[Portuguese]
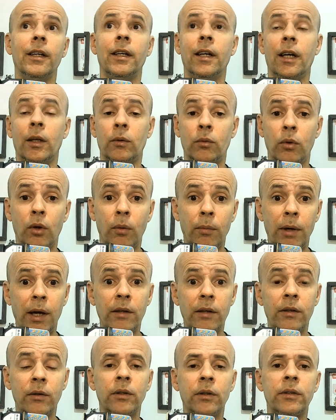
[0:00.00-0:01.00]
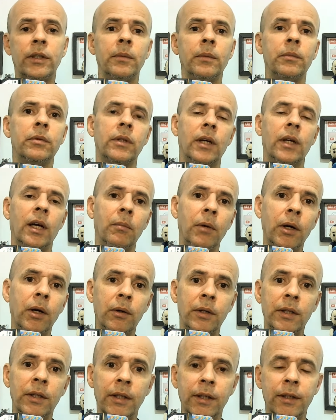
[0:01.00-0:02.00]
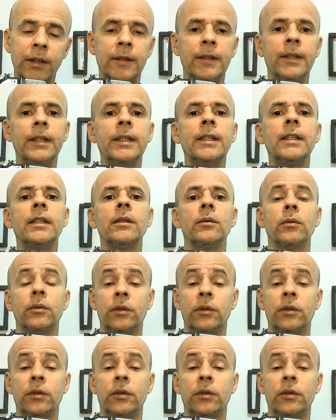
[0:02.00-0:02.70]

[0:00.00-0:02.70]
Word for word: Atualmente nós temos a maioria dos